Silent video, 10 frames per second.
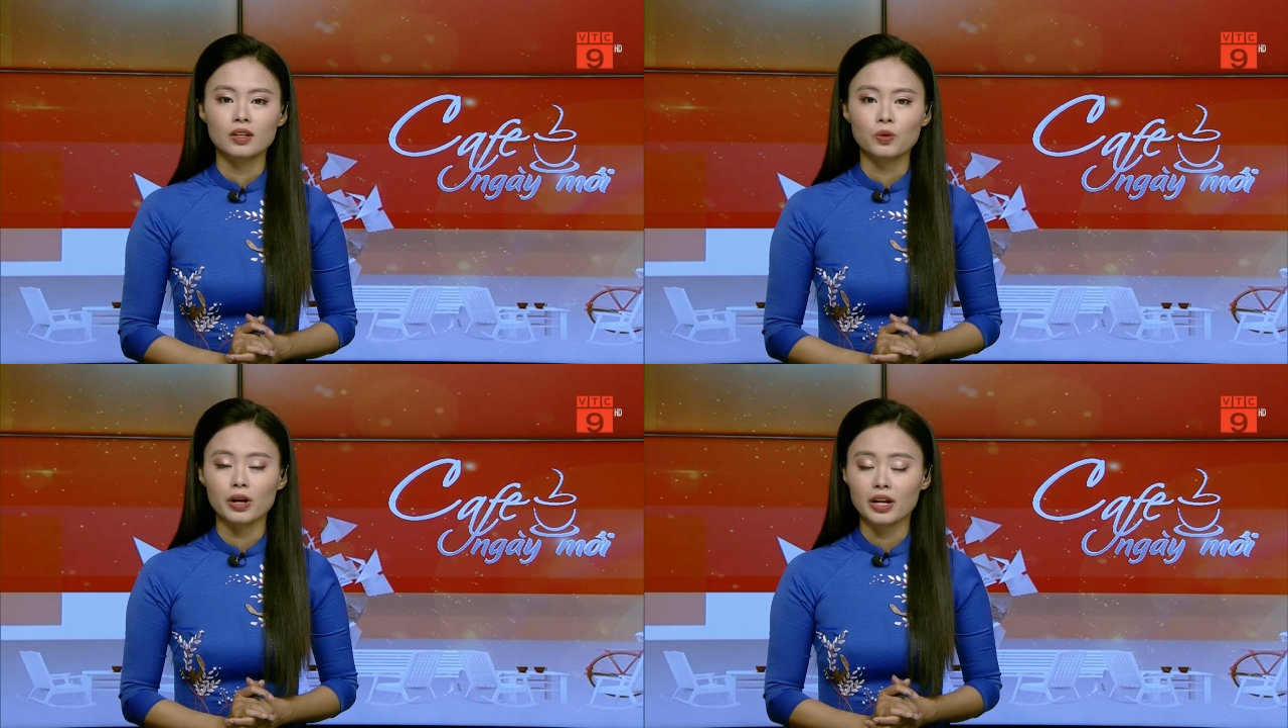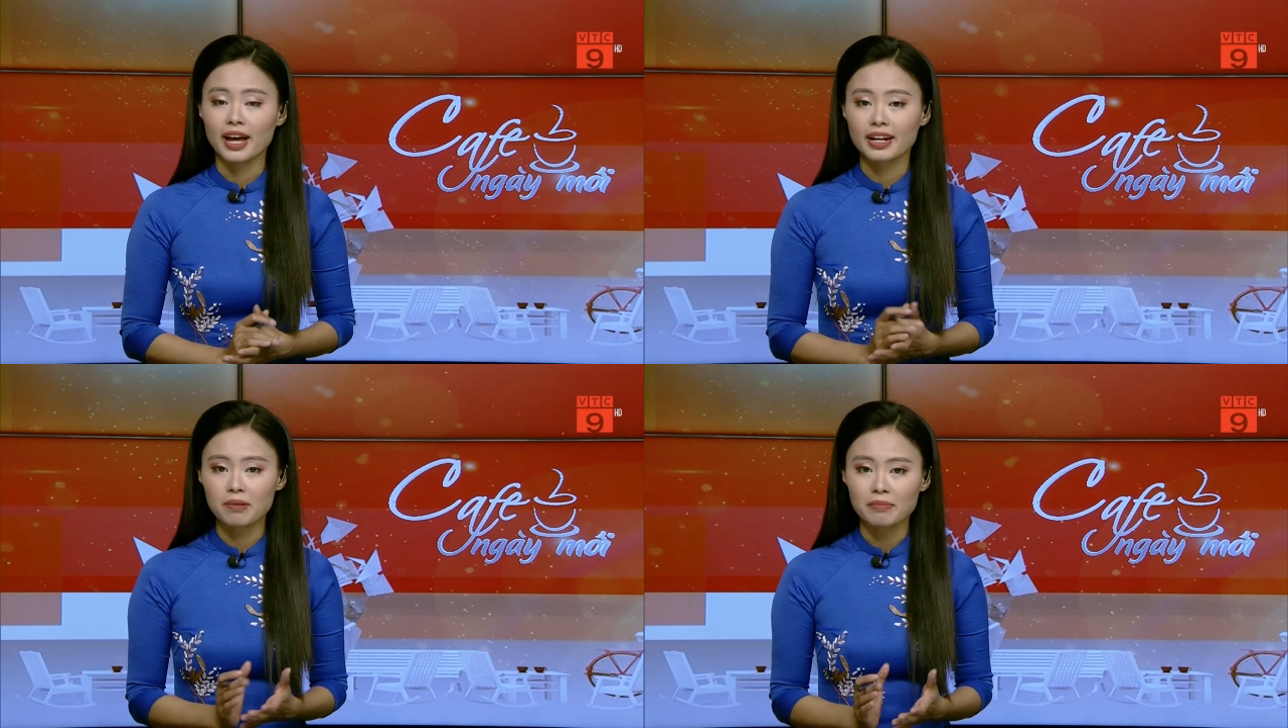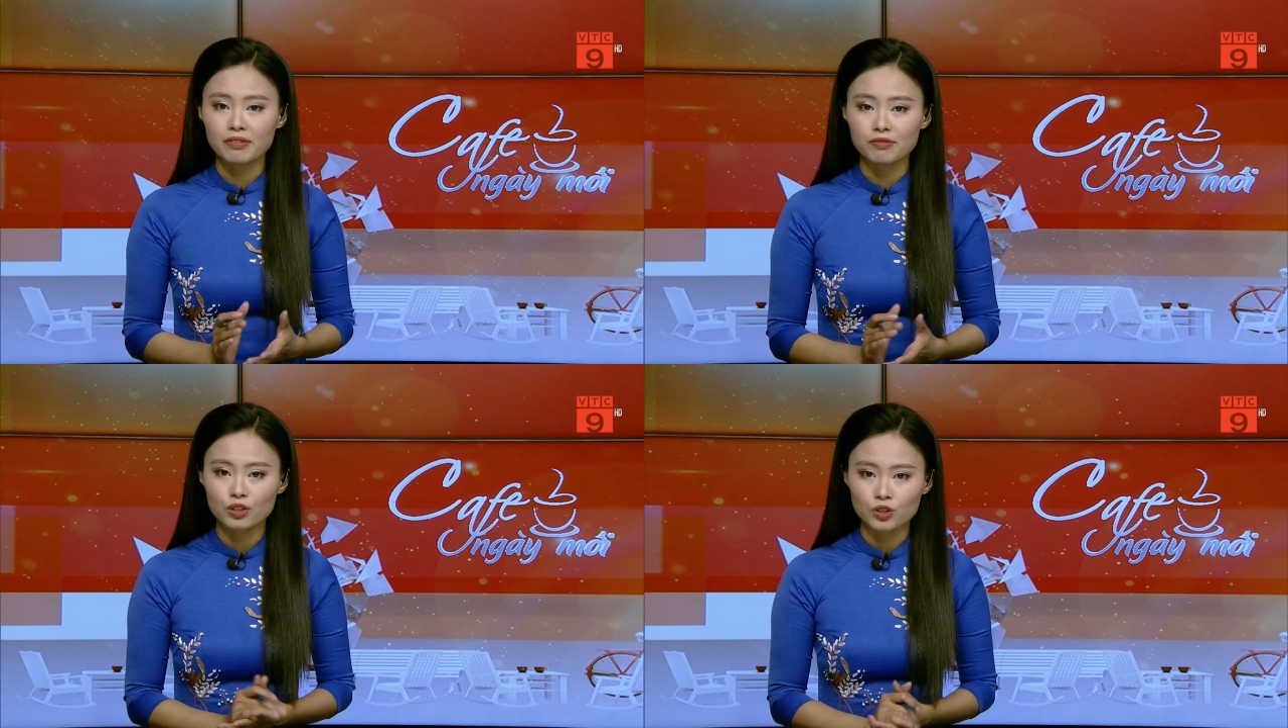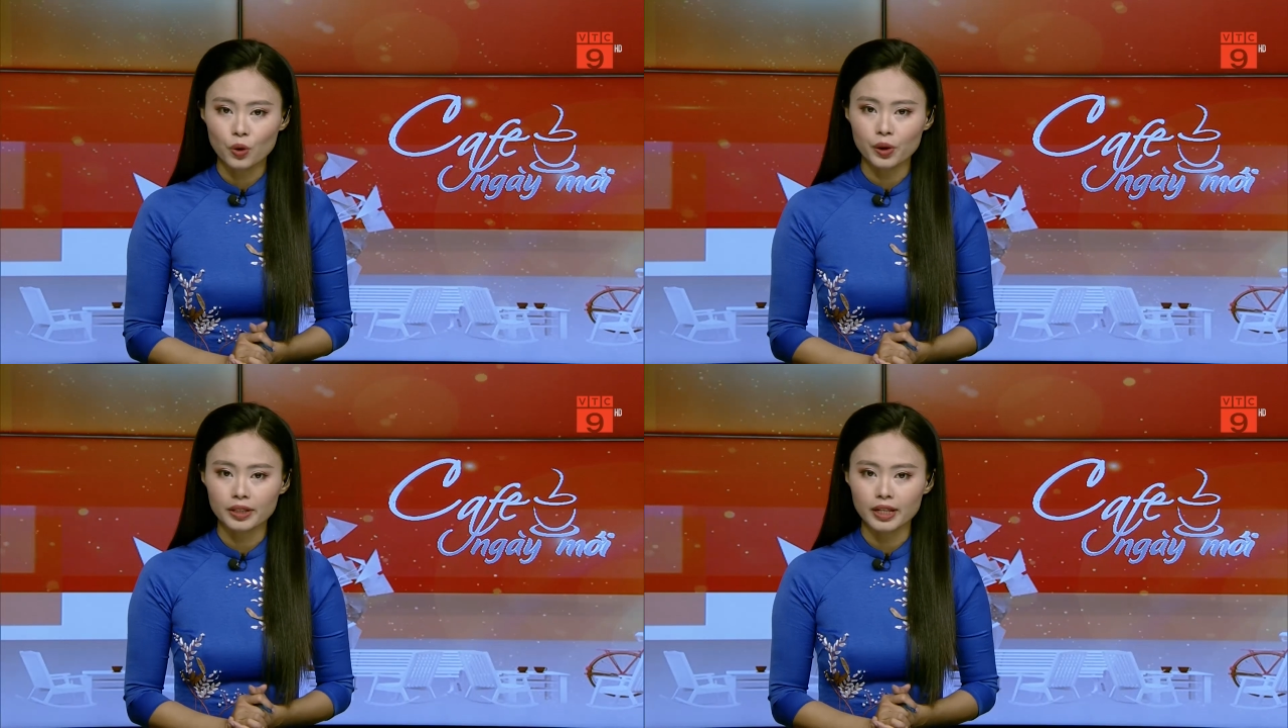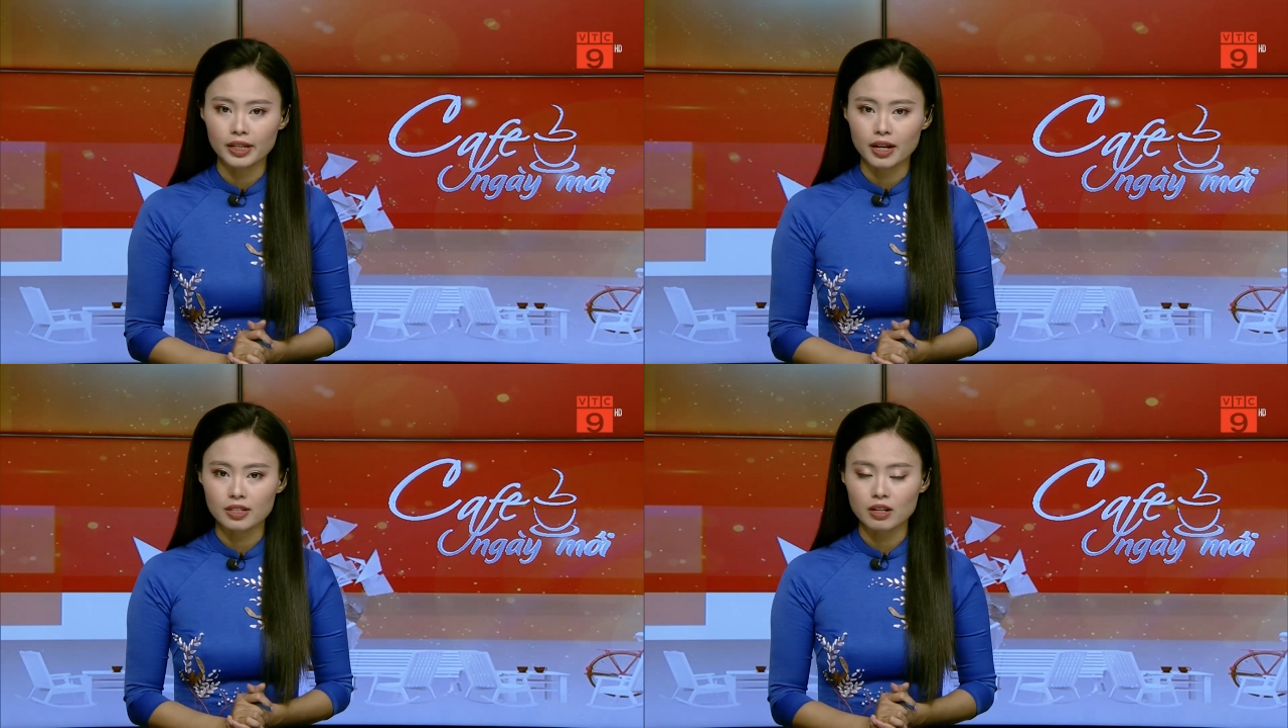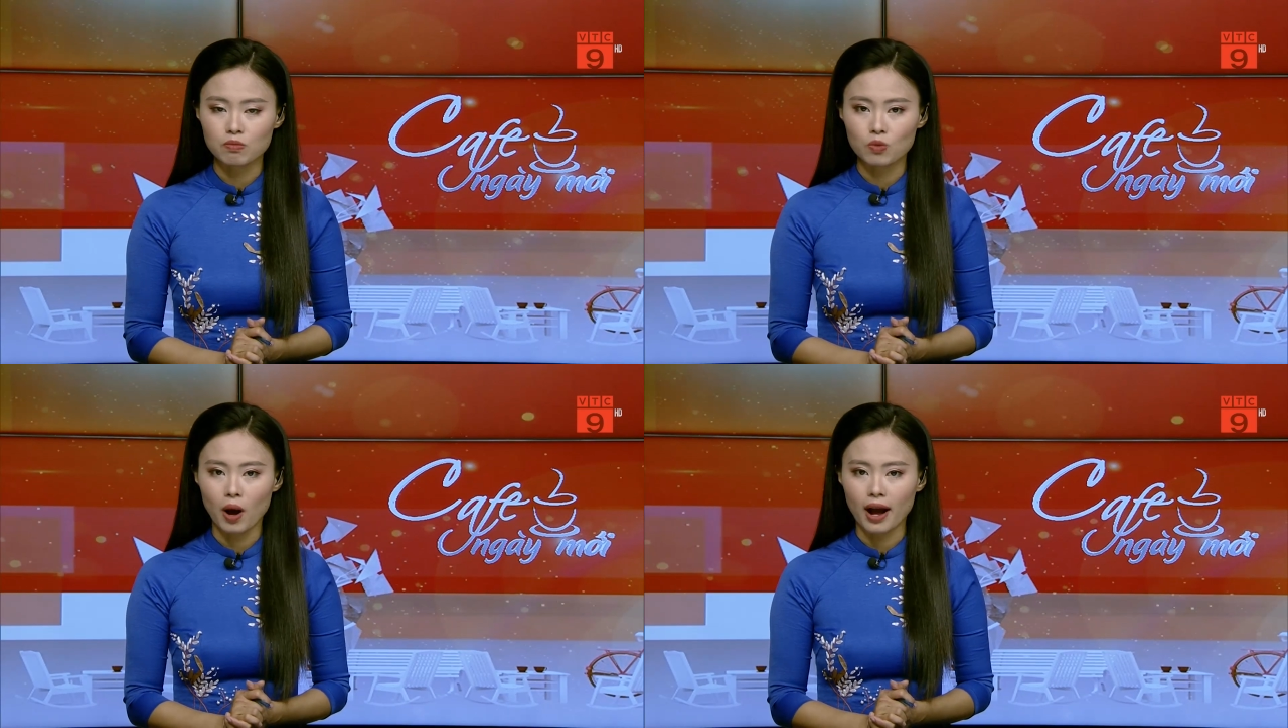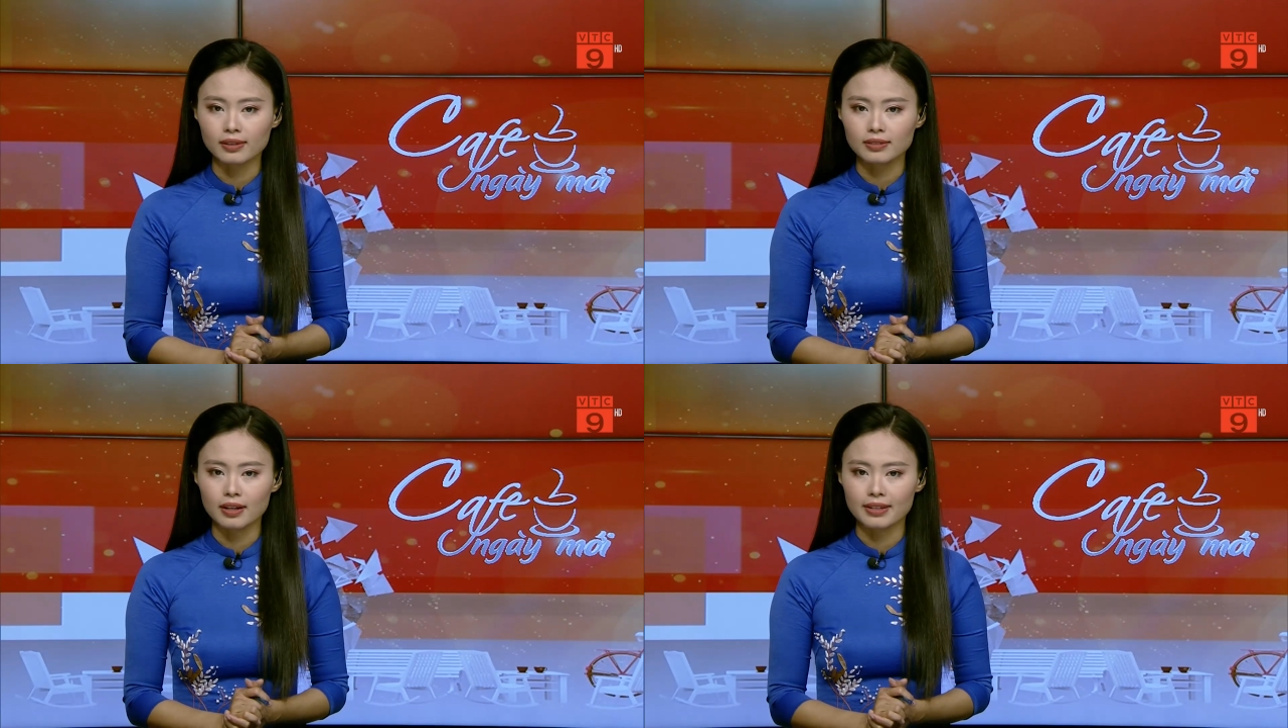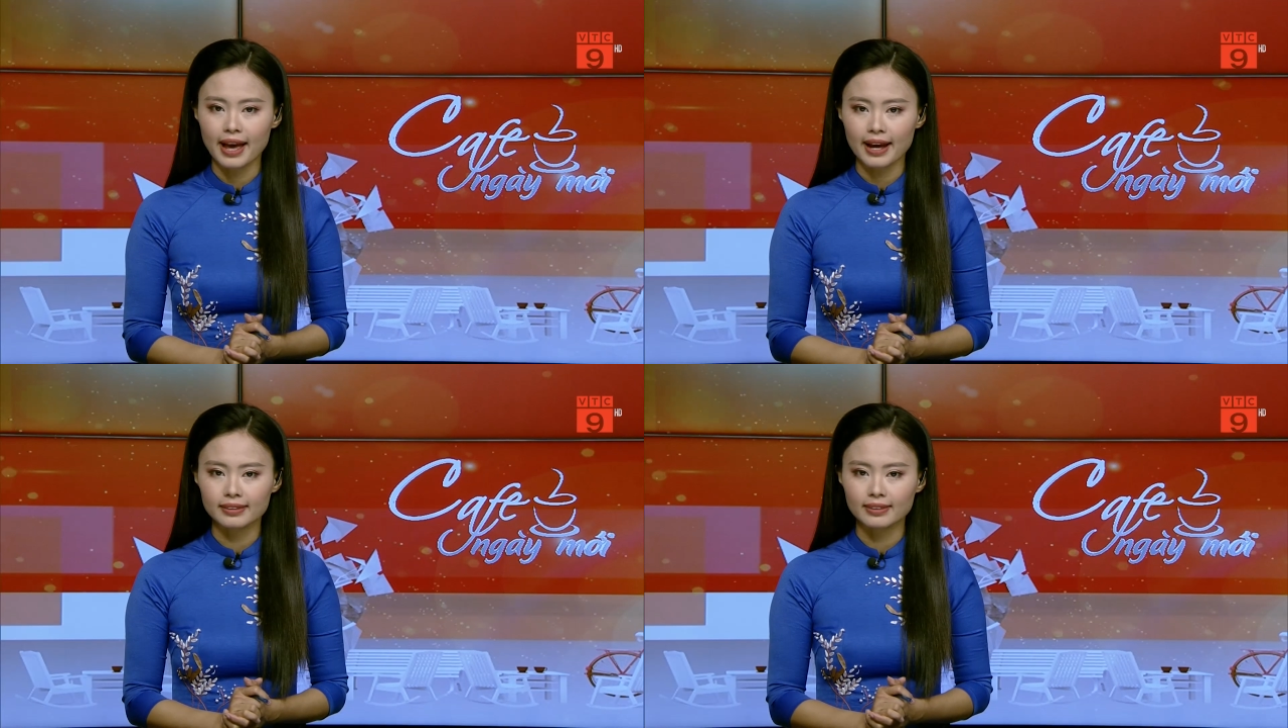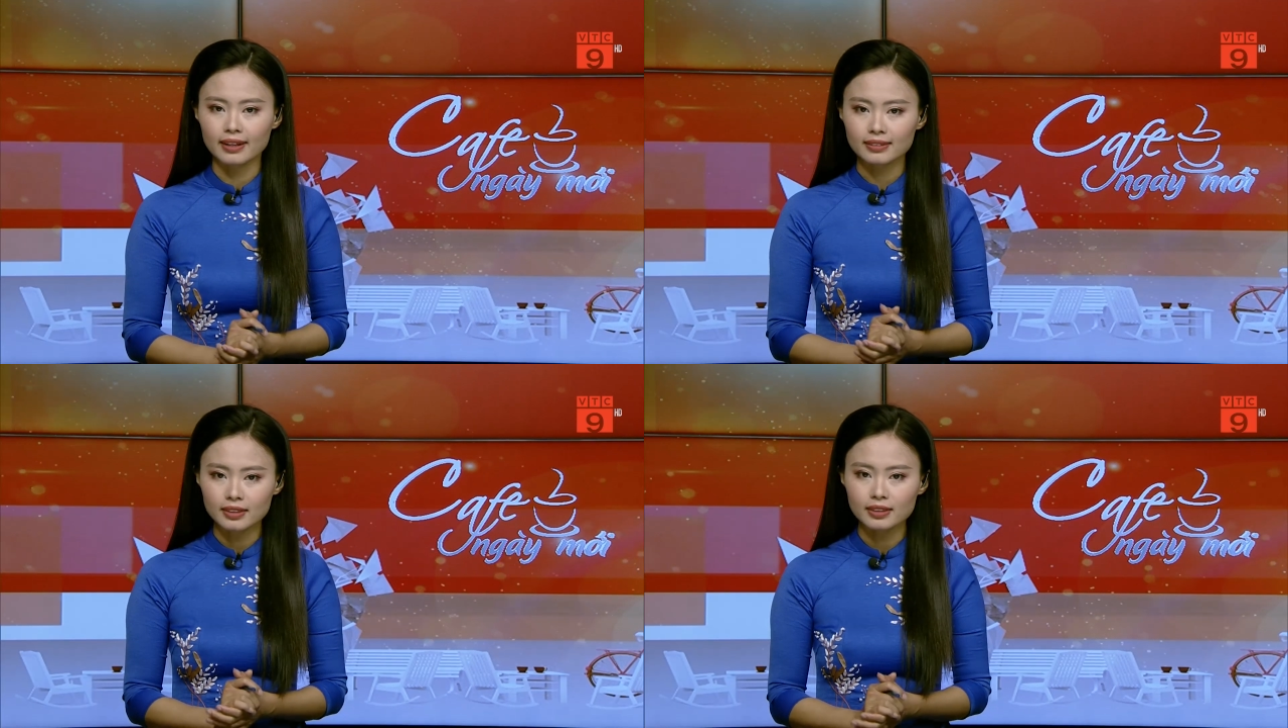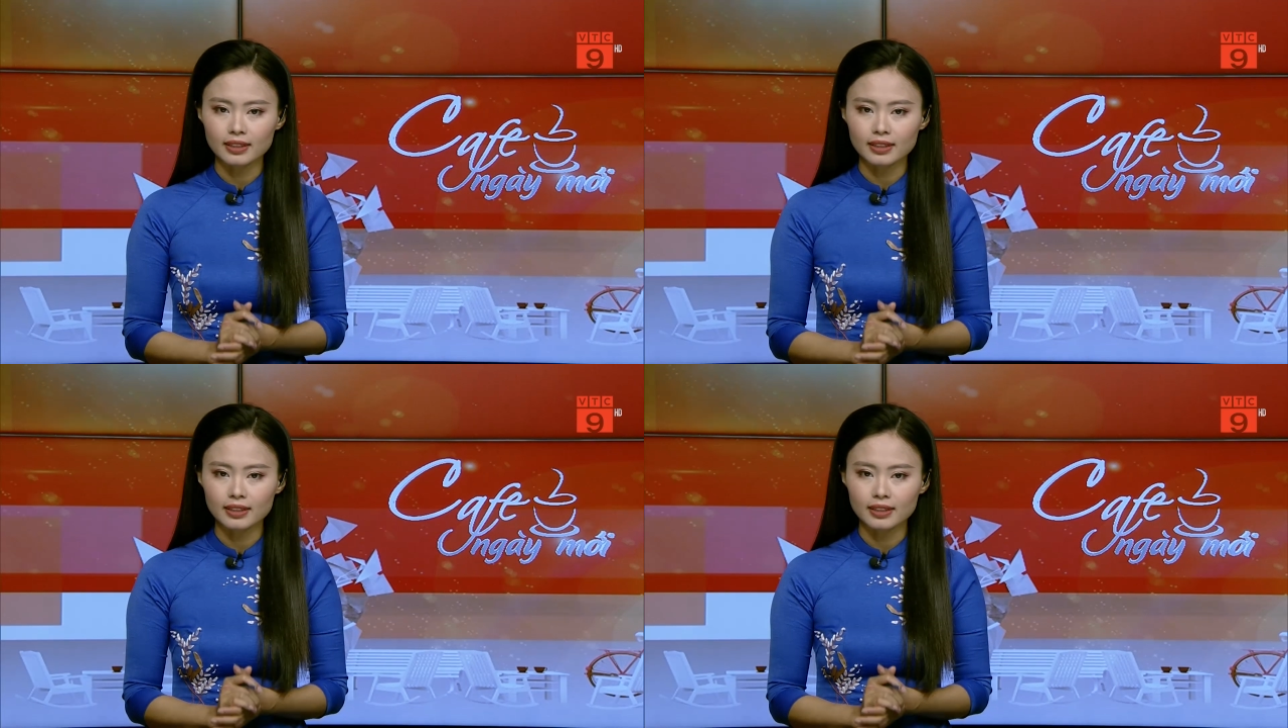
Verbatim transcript: Ngoài hai căn bệnh vừa rồi thì ờ, trong khoảng thời gian tháng 4,